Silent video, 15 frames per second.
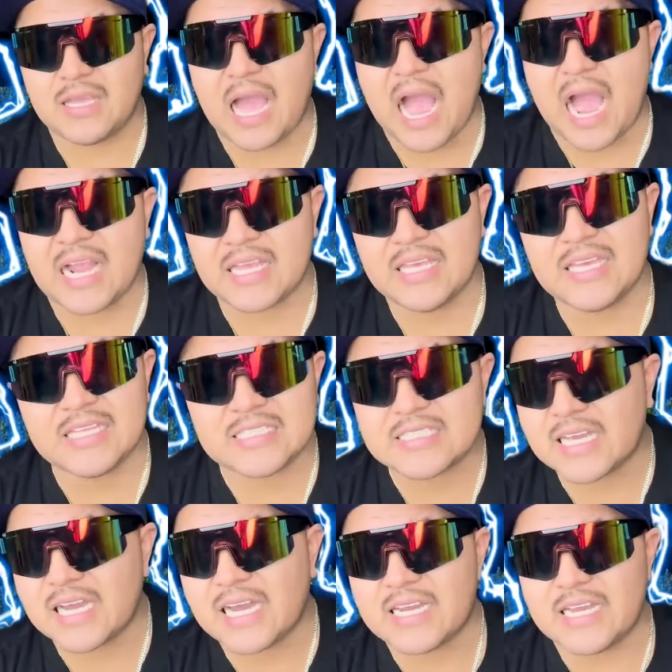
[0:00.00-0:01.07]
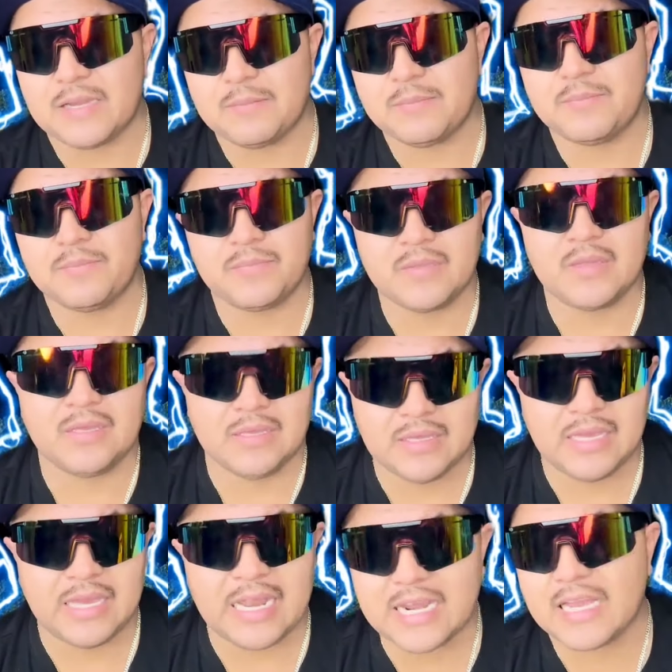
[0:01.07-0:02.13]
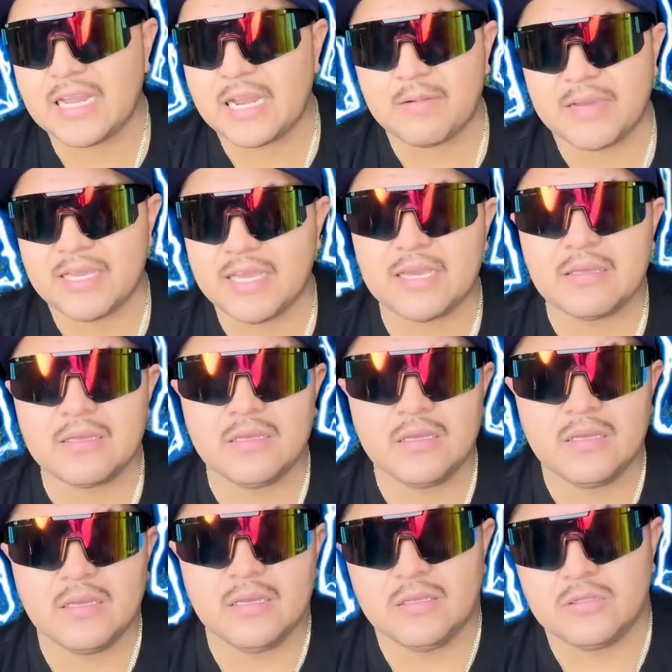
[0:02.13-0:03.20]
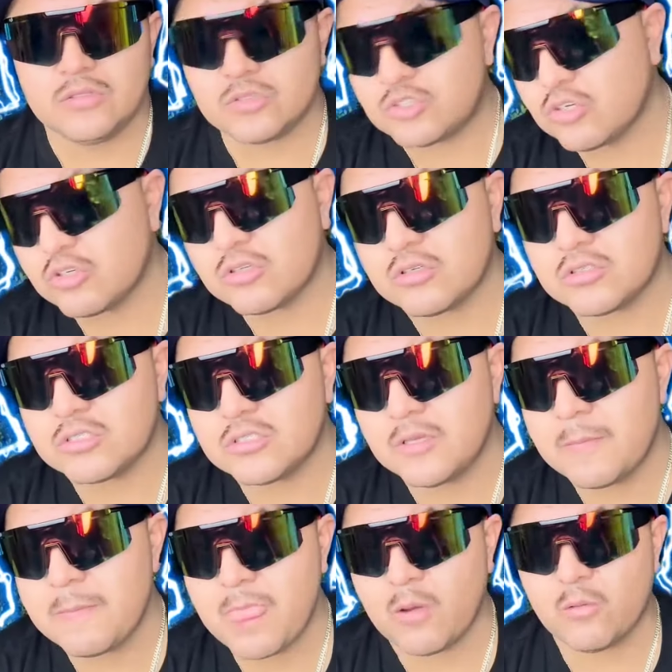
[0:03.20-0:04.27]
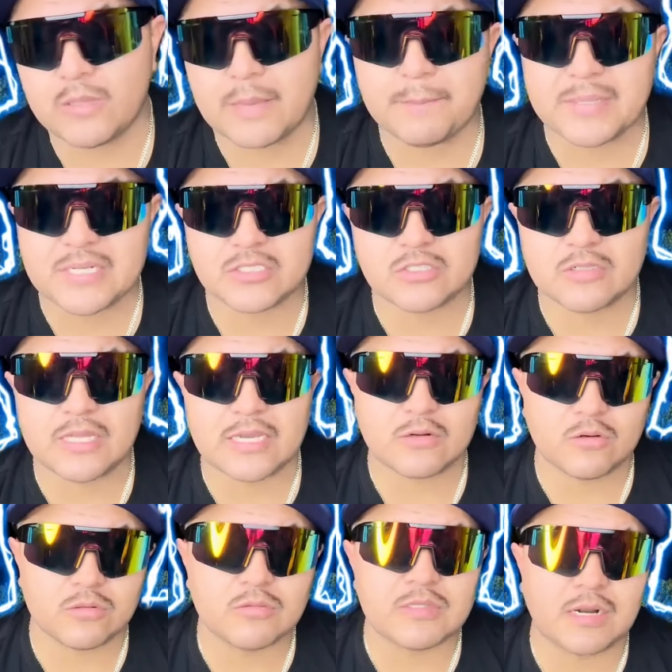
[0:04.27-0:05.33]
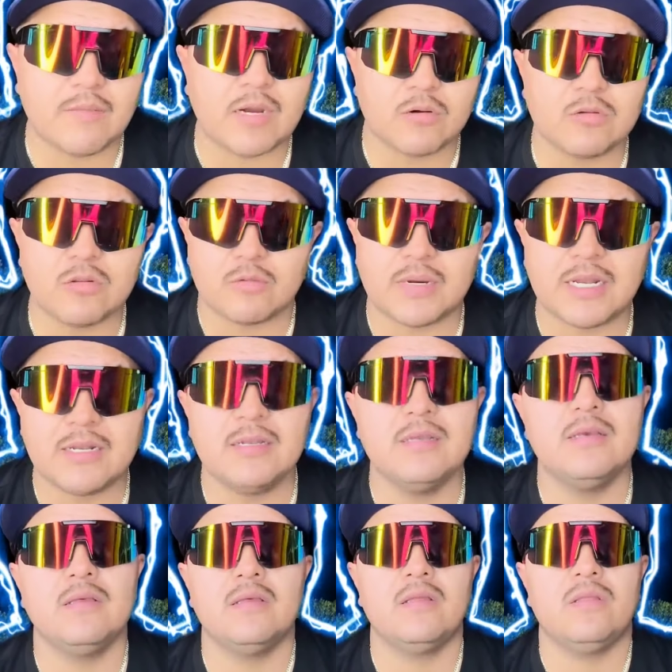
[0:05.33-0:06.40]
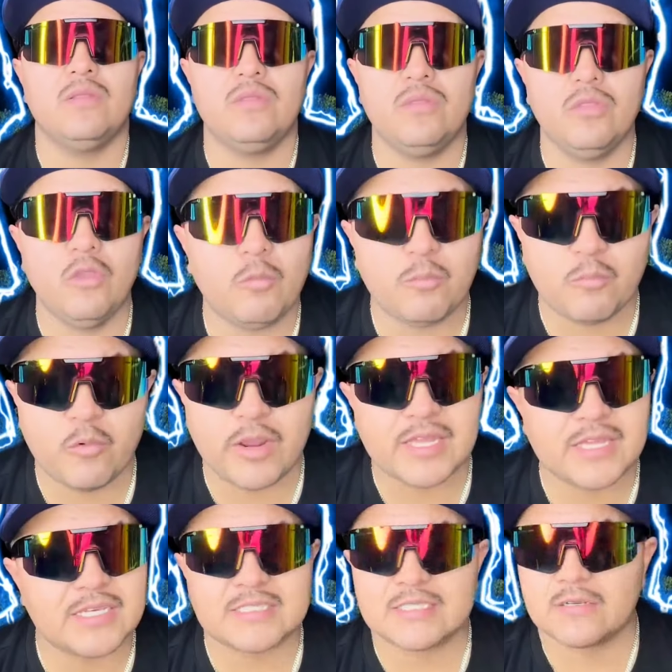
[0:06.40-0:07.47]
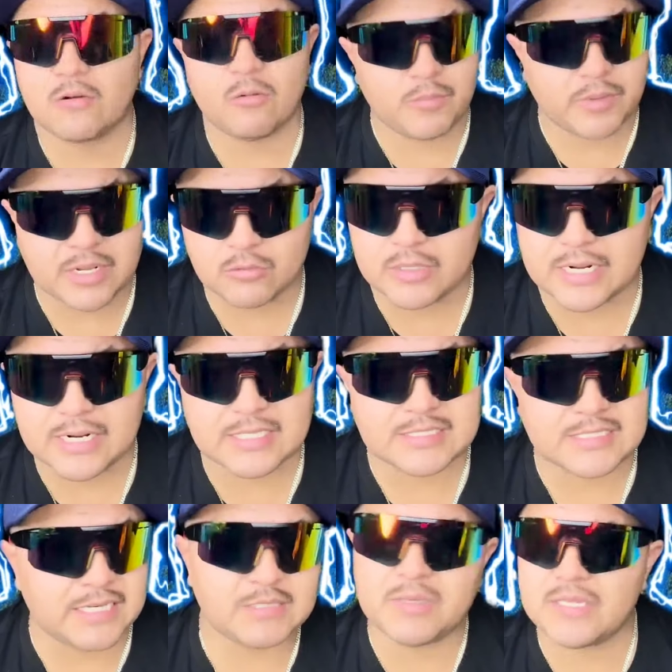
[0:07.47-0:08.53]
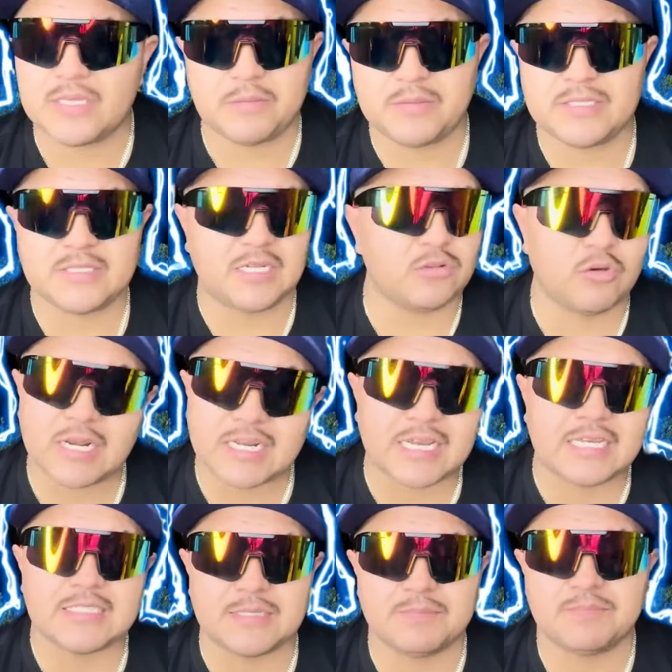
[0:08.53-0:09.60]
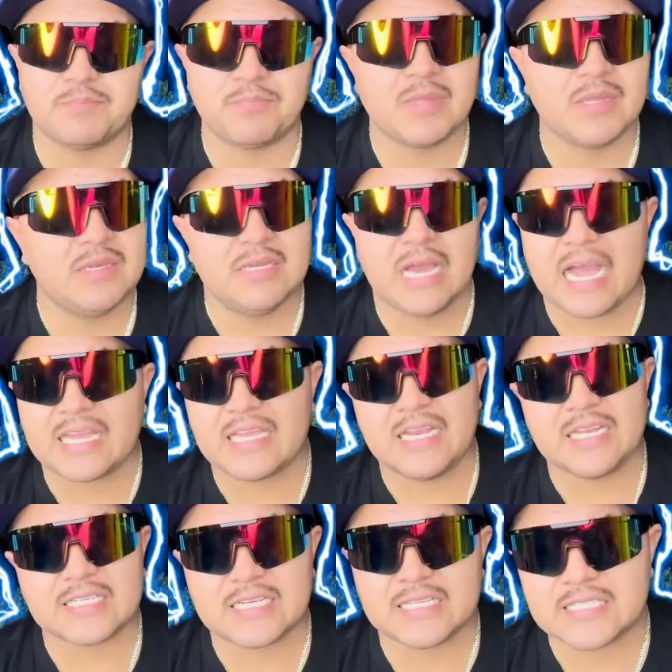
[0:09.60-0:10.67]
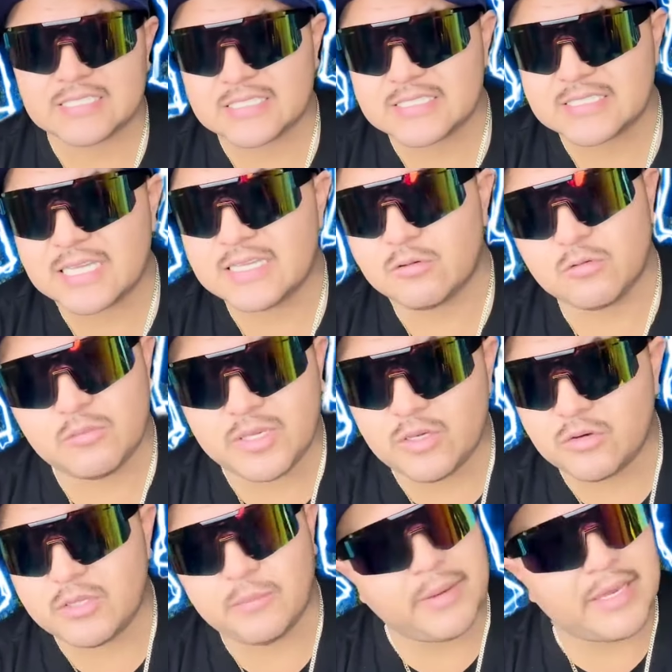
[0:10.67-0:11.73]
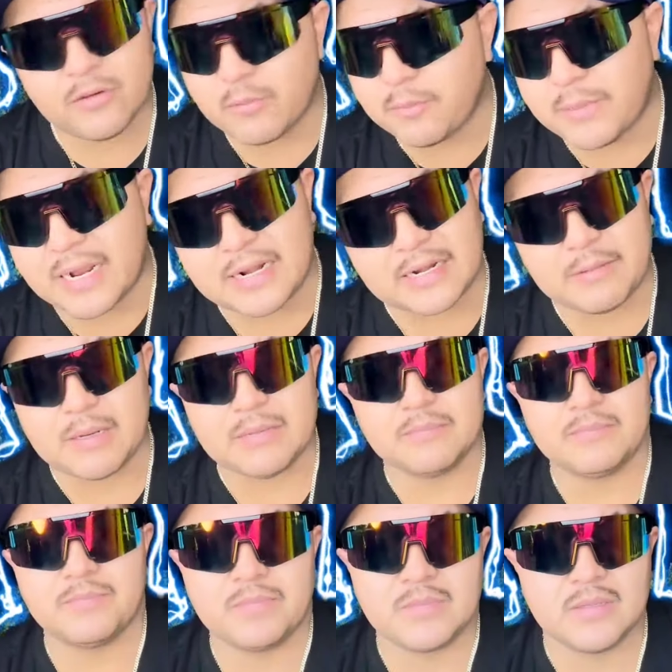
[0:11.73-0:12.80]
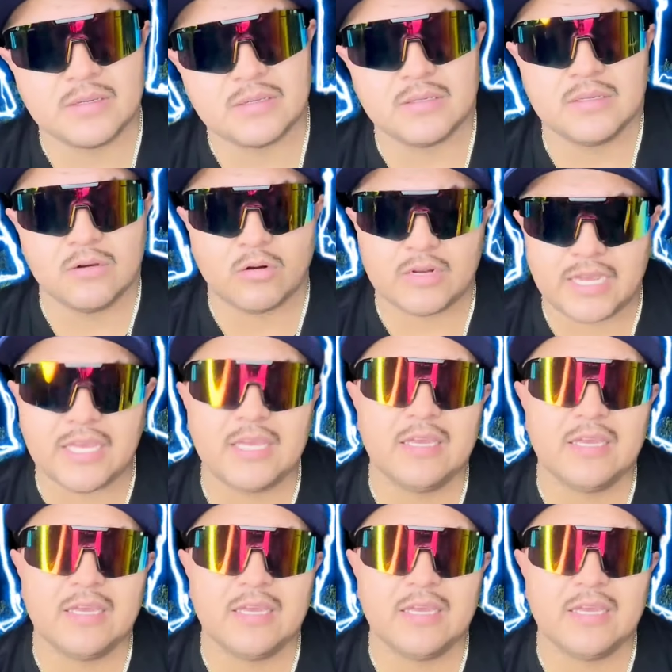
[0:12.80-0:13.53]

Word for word: Aquí en esta área, el área de la bahía, nosotros, una persona con un trabajo normal, no puedes comprar una casa. Es bien difícil, no alcanzan. Aquí las casas están de un millón y medio para arriba. ¿Ok?